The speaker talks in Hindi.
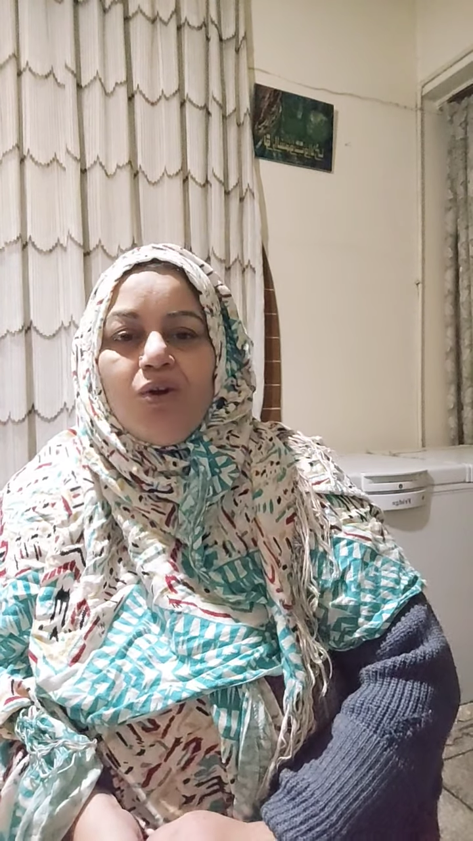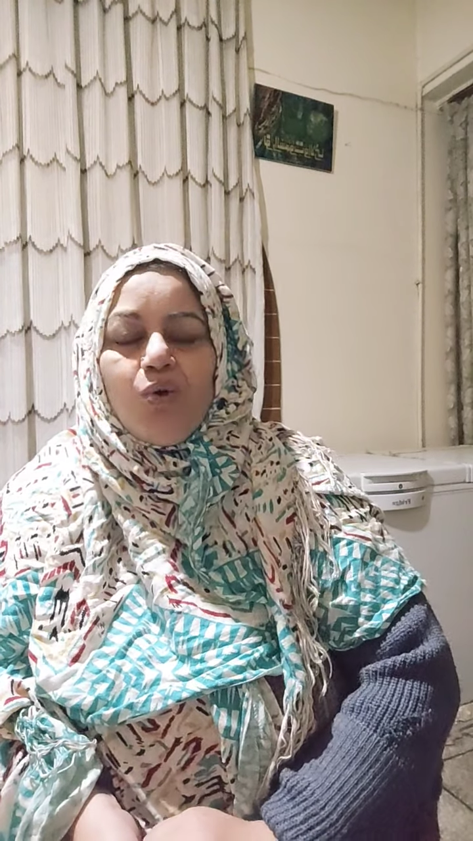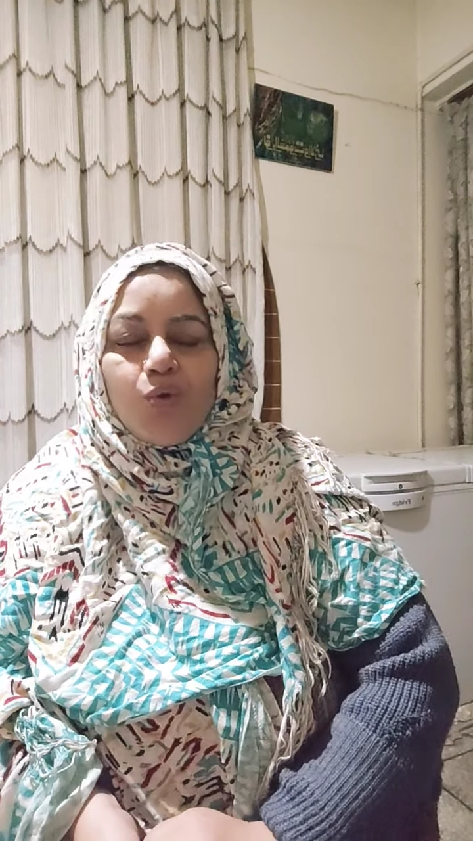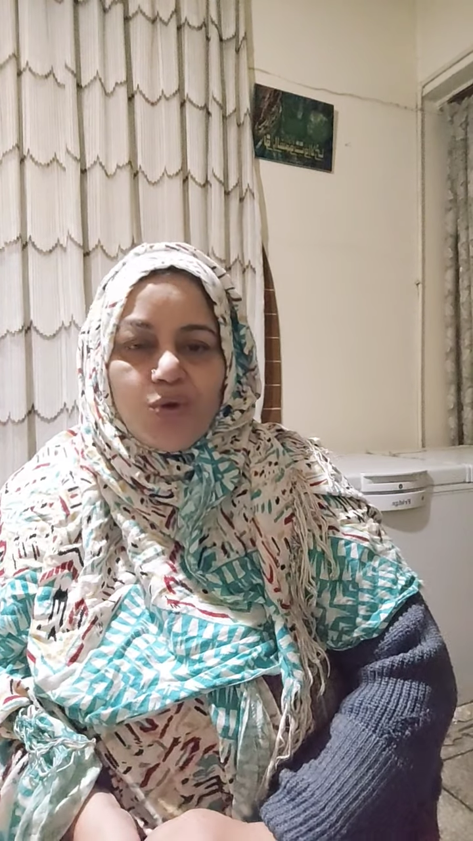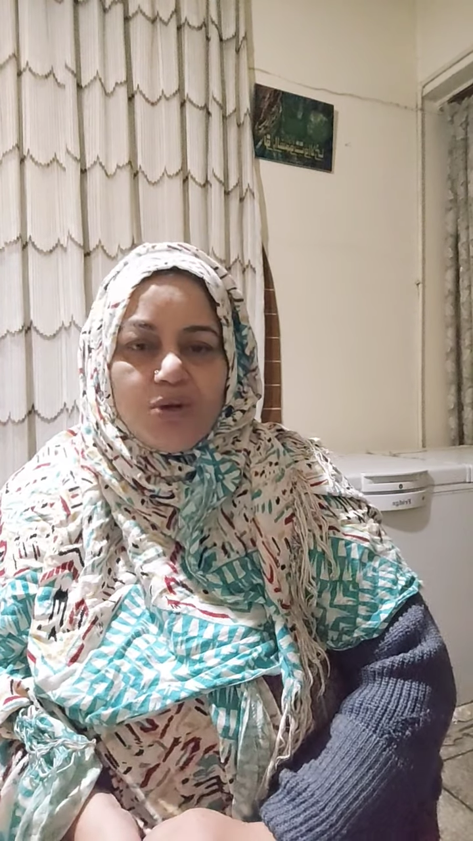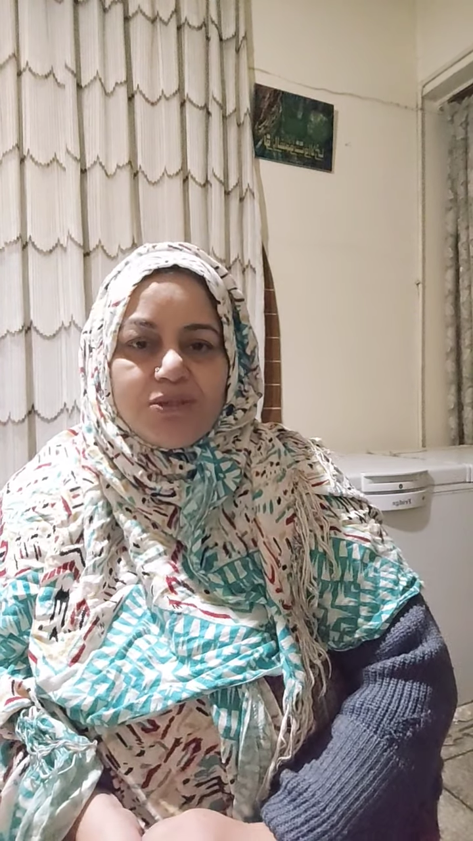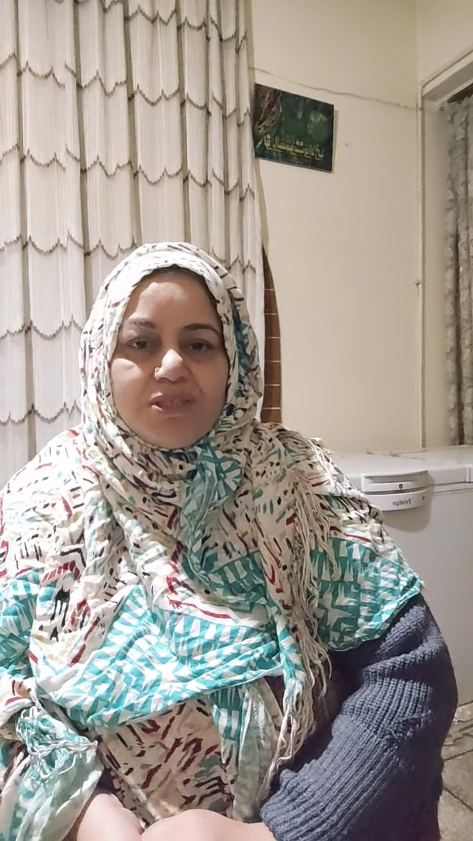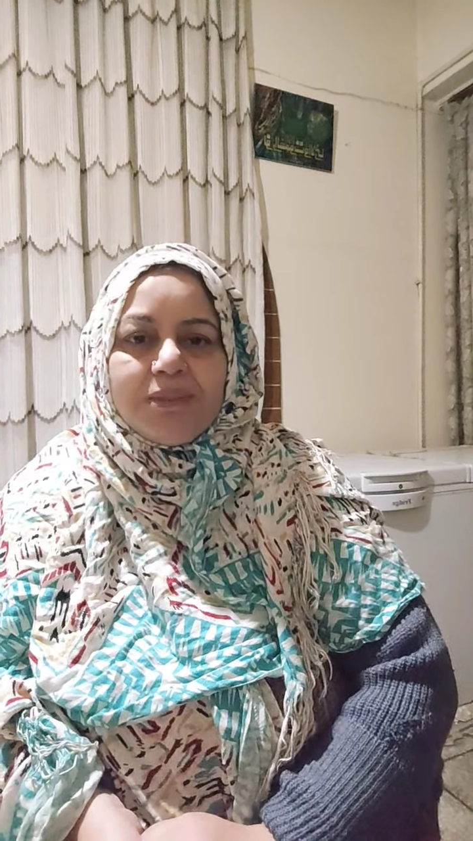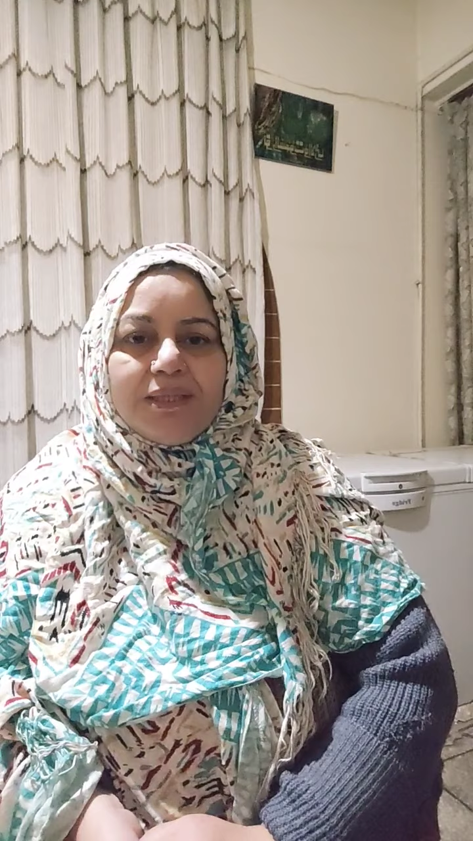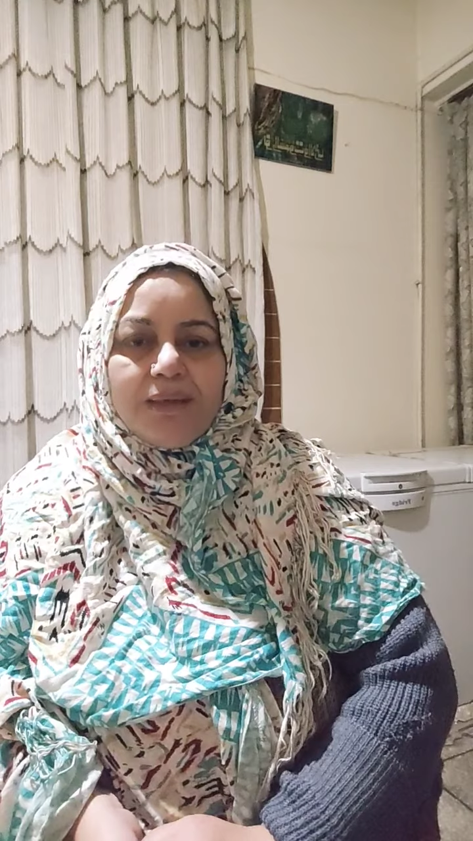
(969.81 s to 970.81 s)
उन्होंने मुझे
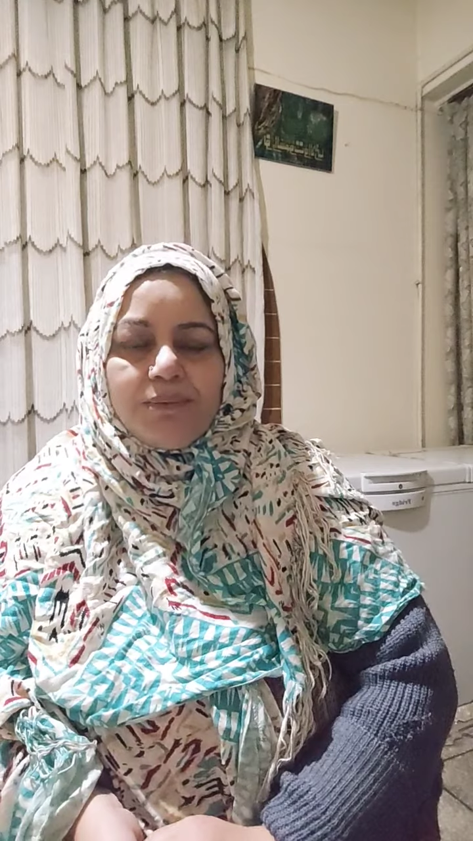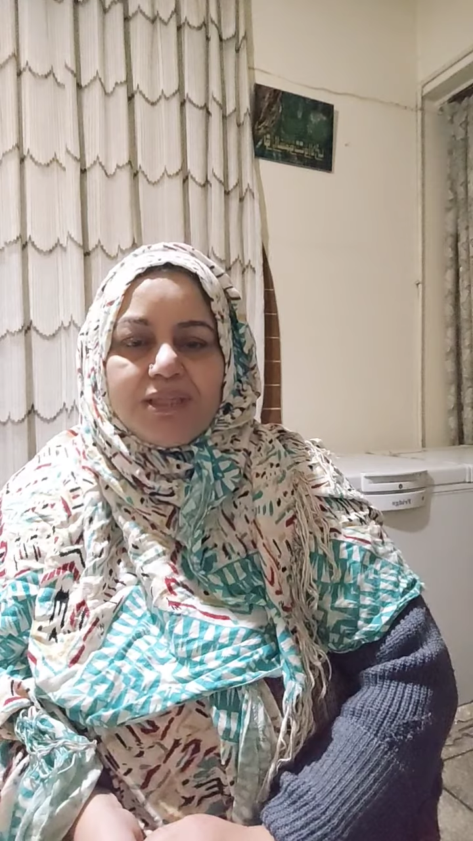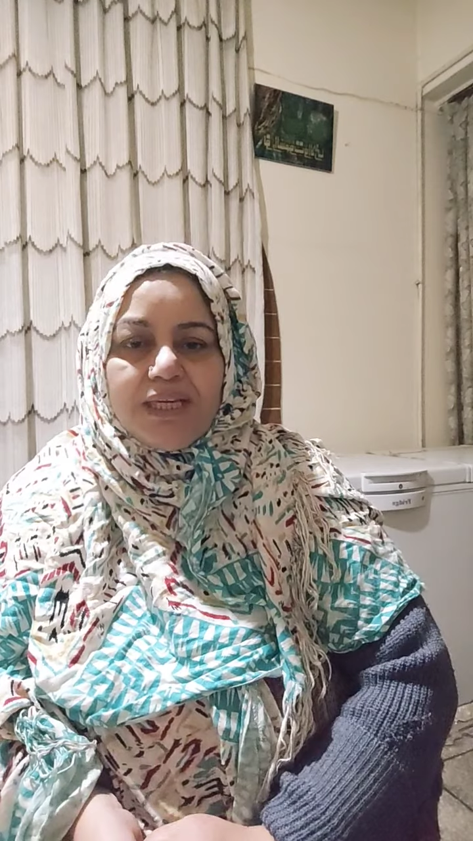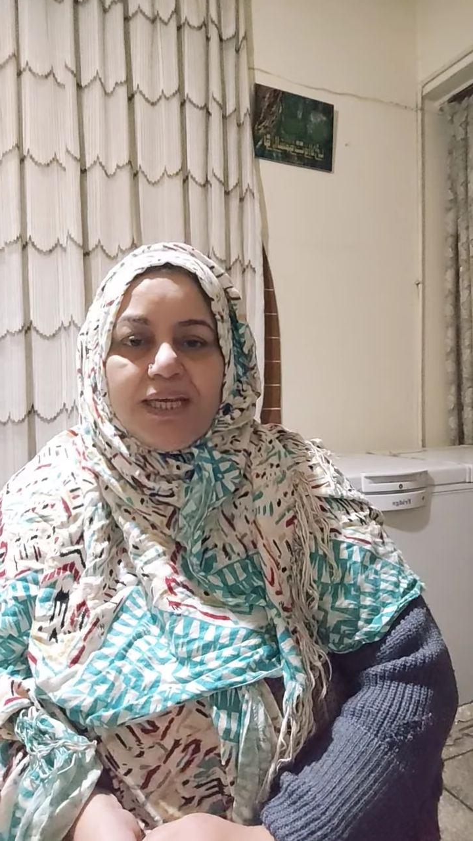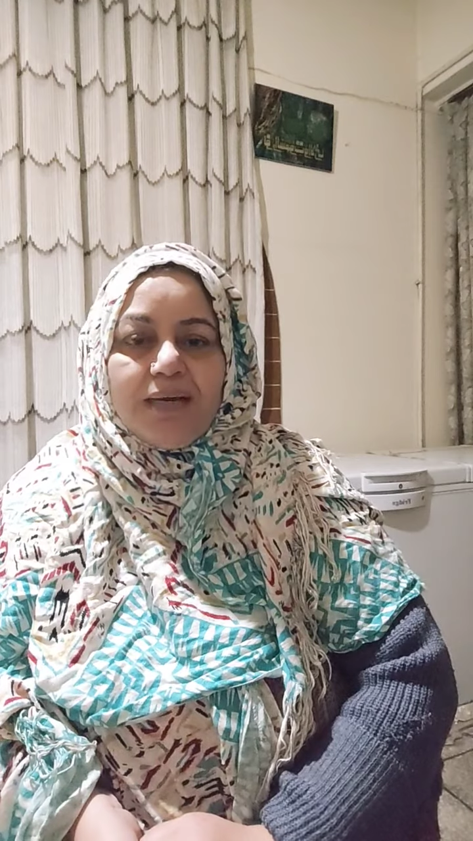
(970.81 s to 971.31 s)
तरीका